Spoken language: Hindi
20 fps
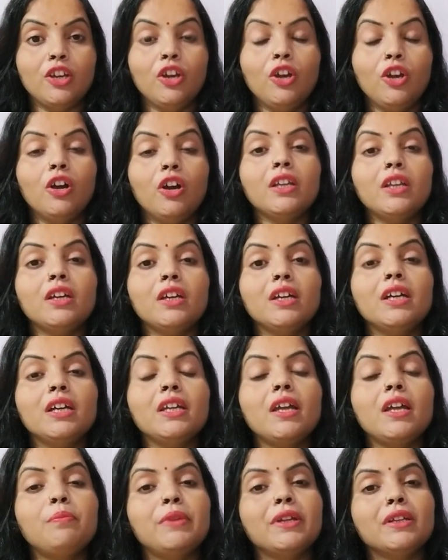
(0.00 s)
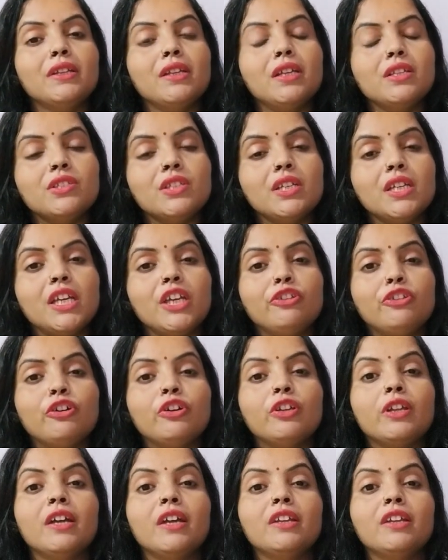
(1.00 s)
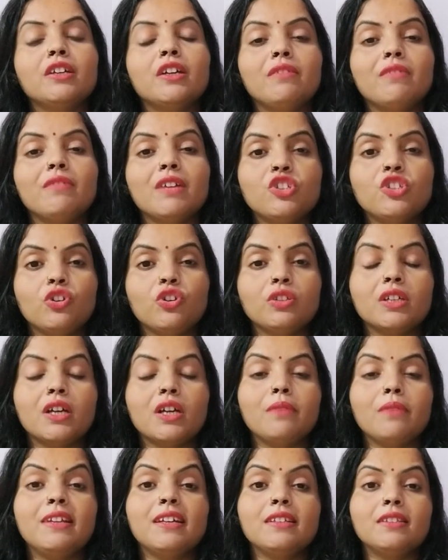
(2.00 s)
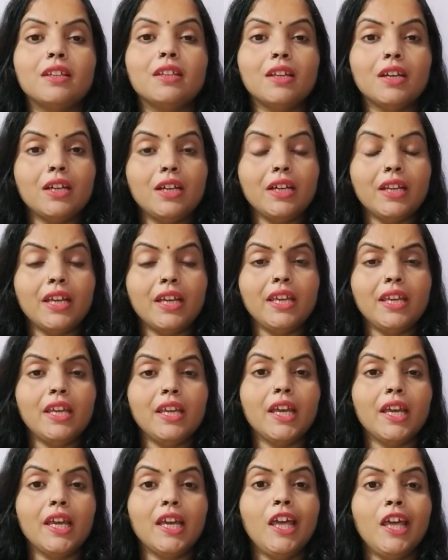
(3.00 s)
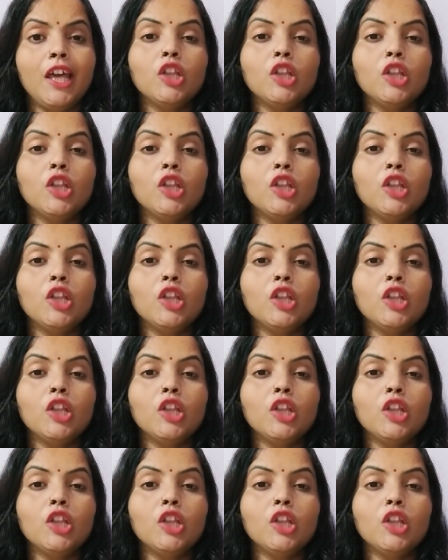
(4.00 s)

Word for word: और अगर आप प्रेगनेंसी के दौरान करवा चौथ का व्रत रख रही हैं